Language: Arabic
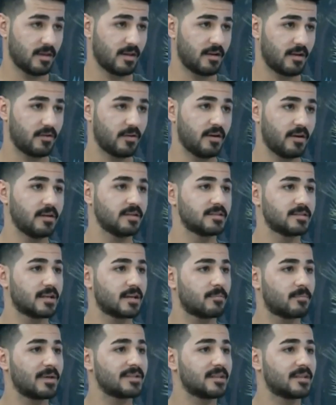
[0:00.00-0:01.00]
مثلا
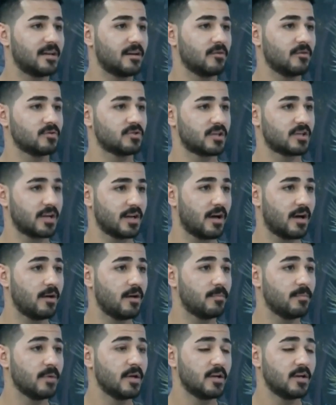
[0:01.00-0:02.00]
يصير بطل او يصير
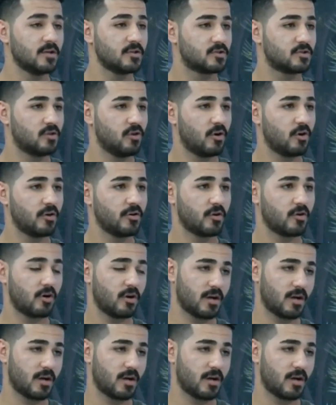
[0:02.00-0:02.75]
لاعب شلون؟